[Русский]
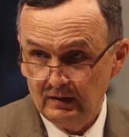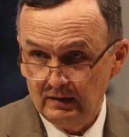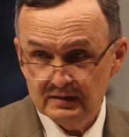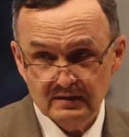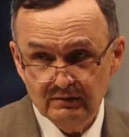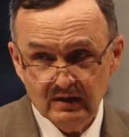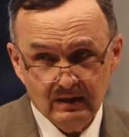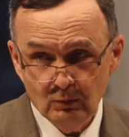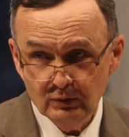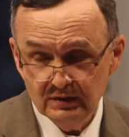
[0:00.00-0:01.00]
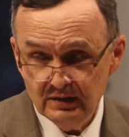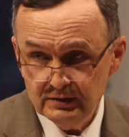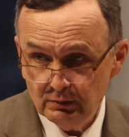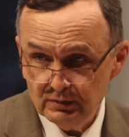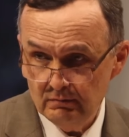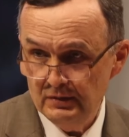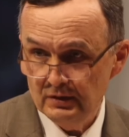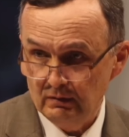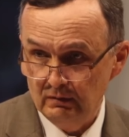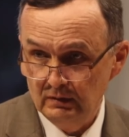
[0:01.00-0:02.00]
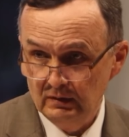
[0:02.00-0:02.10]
Если вы кому-то несете мир,